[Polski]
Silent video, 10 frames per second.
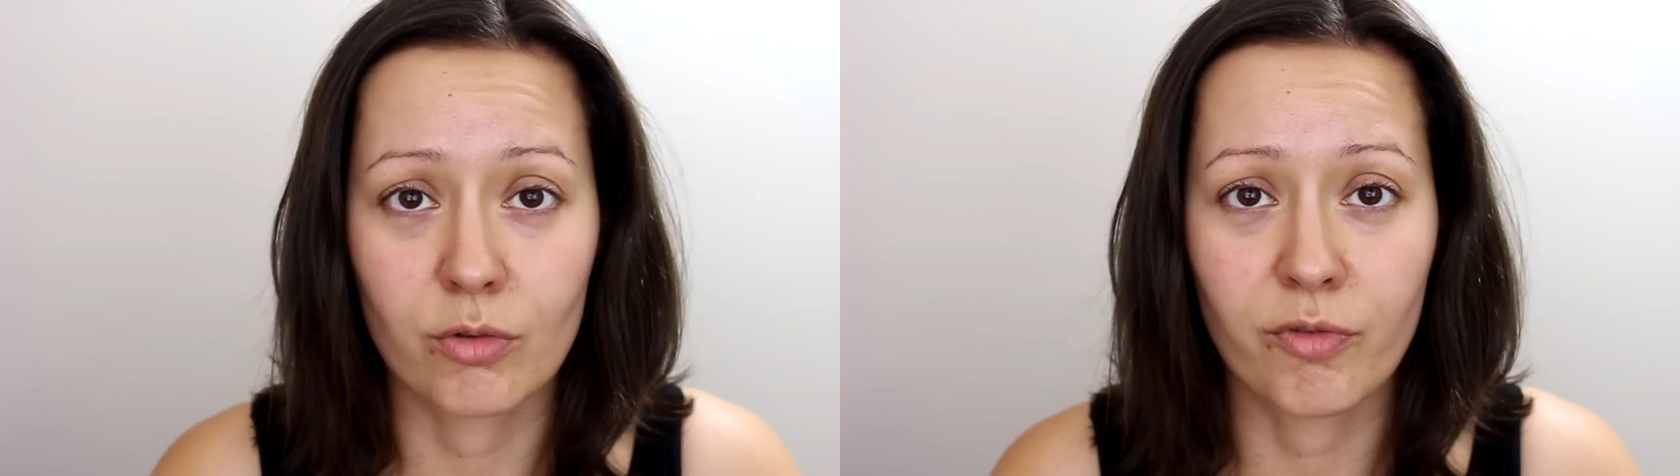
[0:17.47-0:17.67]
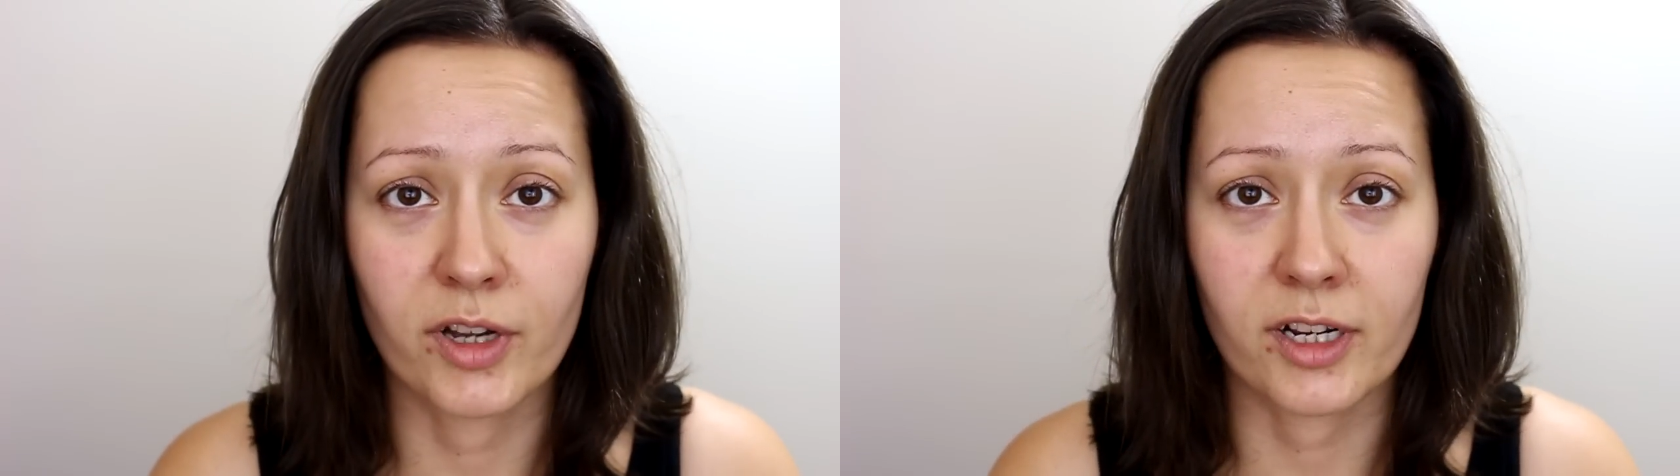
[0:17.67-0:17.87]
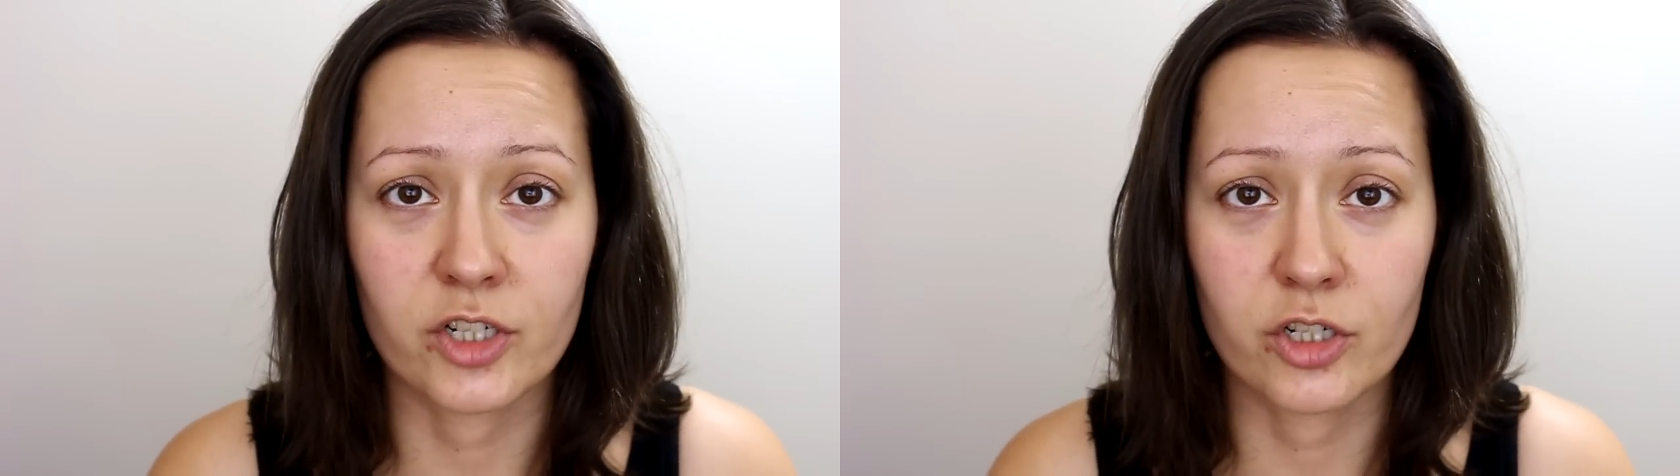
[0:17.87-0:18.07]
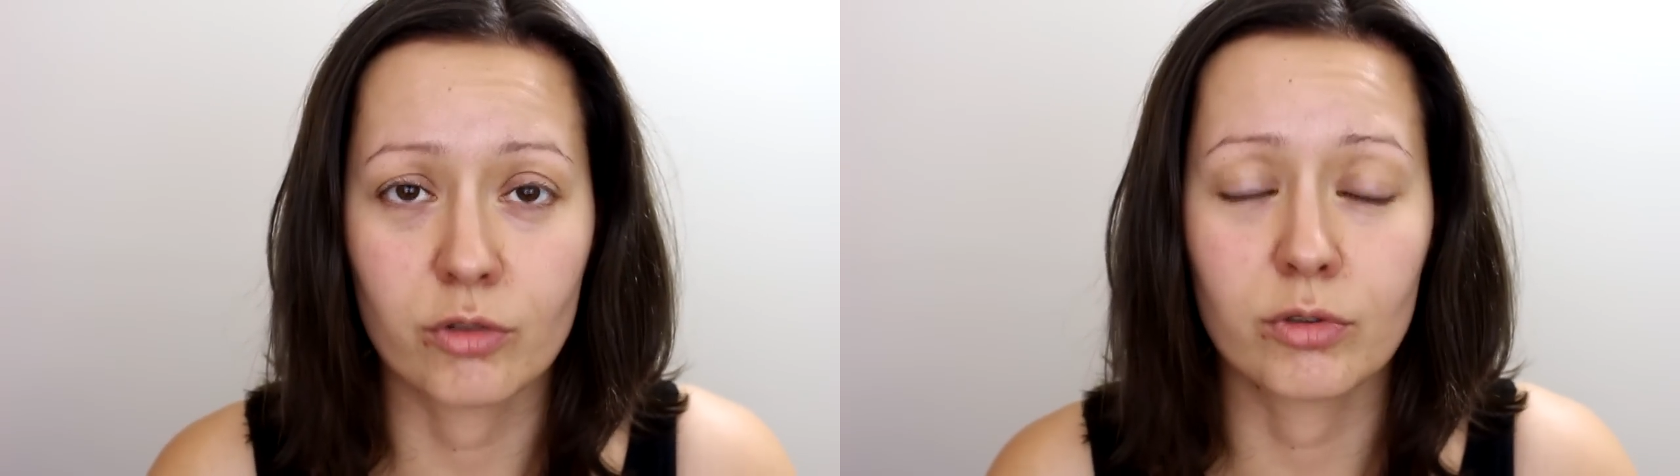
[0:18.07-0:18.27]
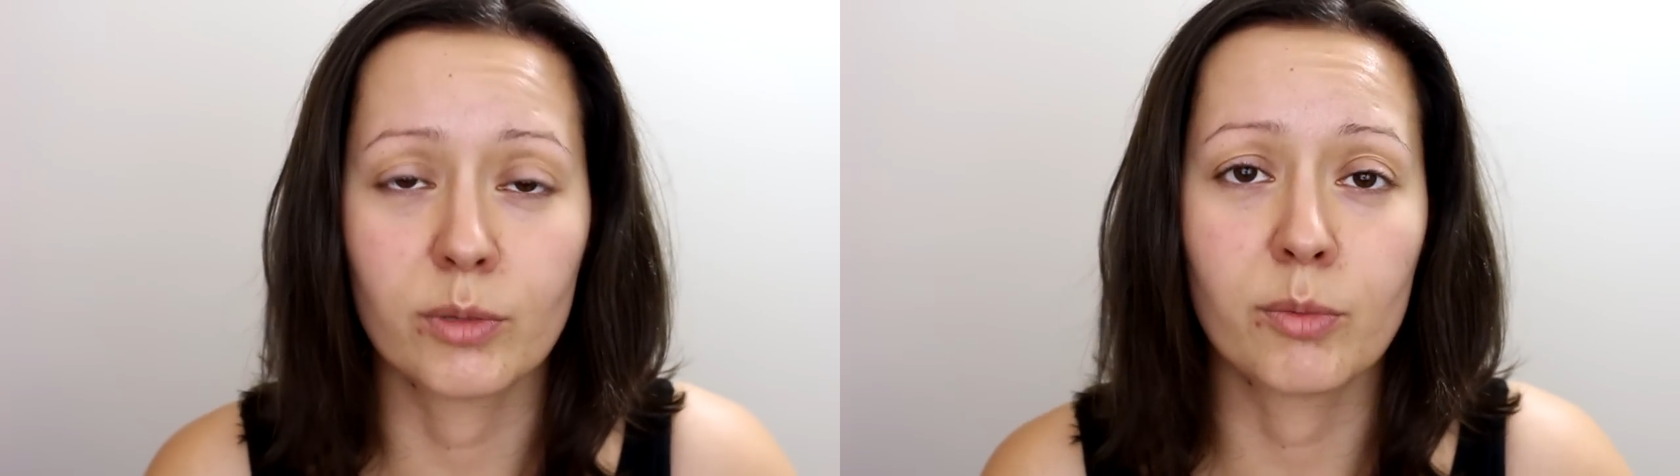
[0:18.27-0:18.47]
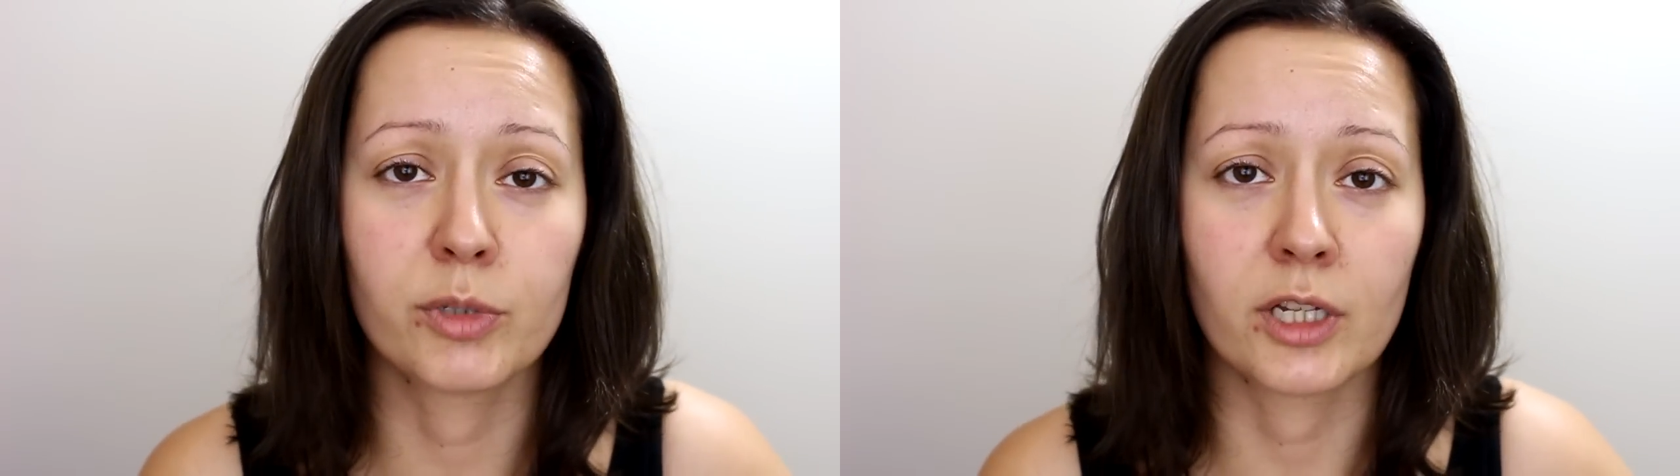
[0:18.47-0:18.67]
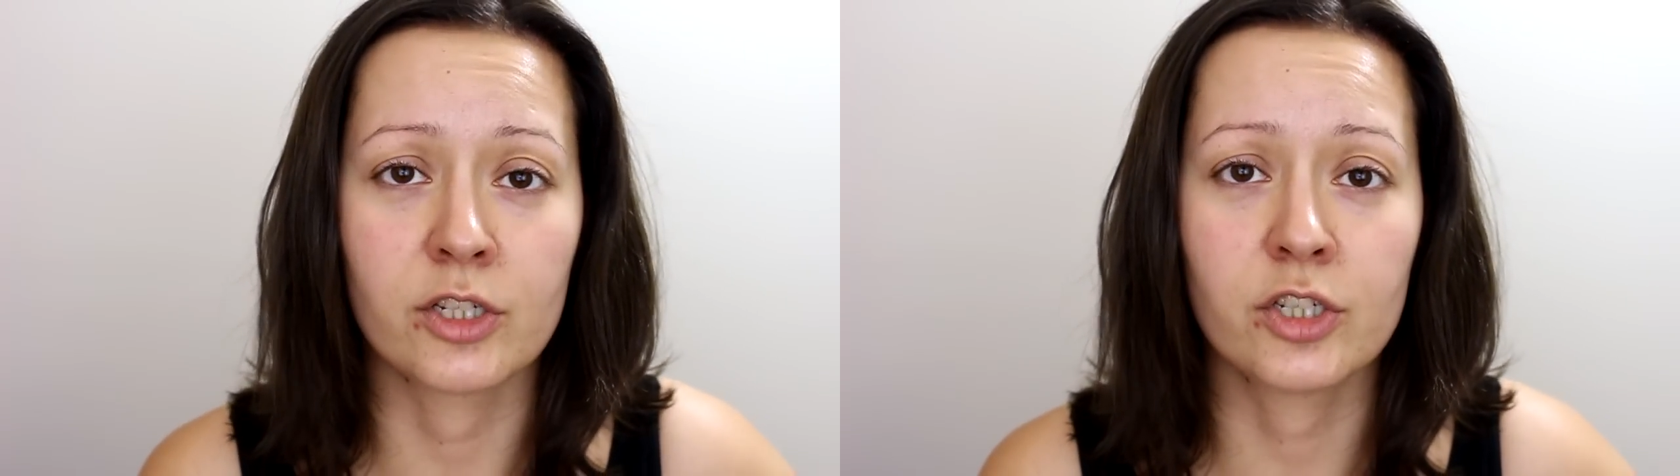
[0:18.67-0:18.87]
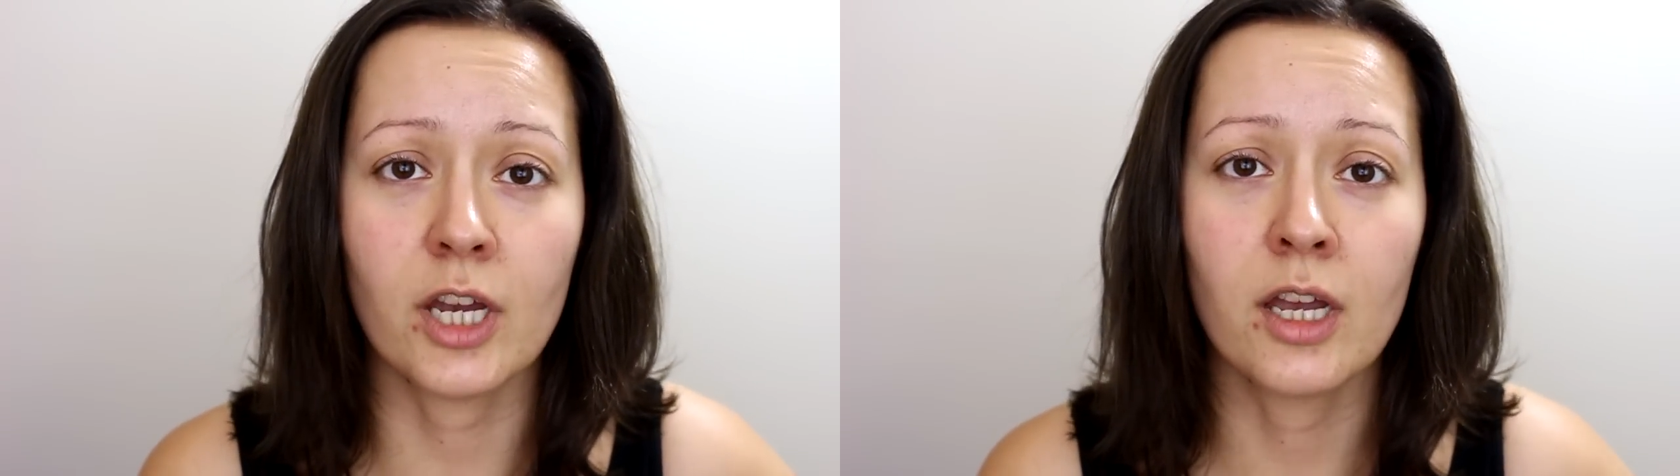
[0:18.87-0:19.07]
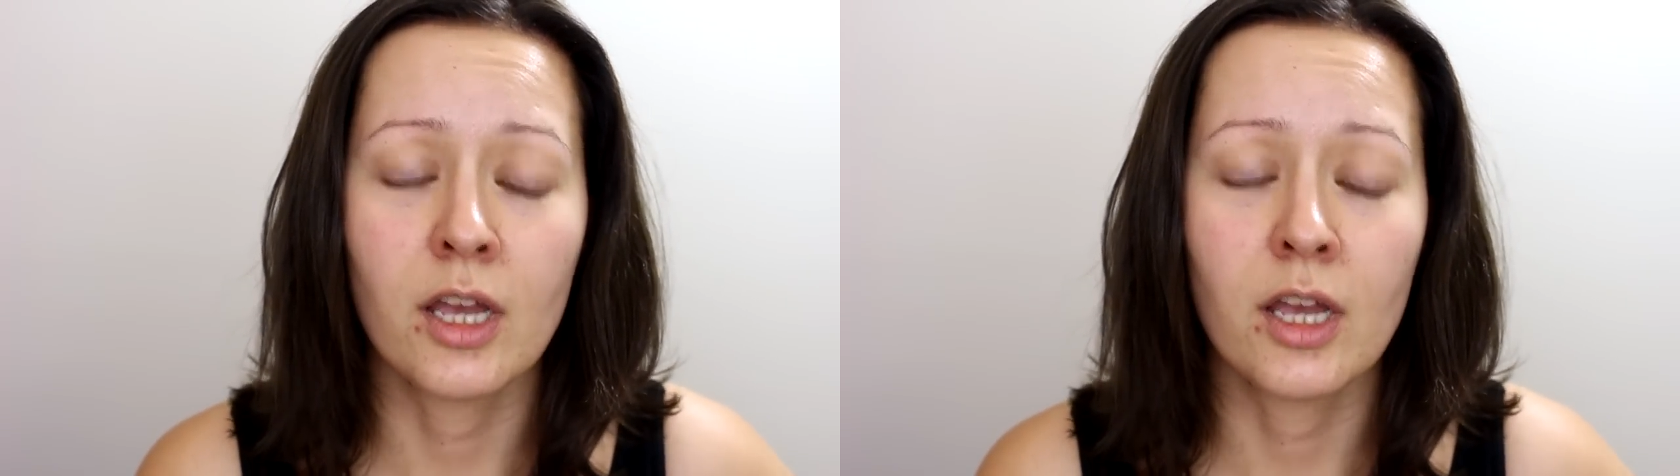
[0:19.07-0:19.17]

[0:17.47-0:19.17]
kuferka rzeczy, o które mnie pytaliście.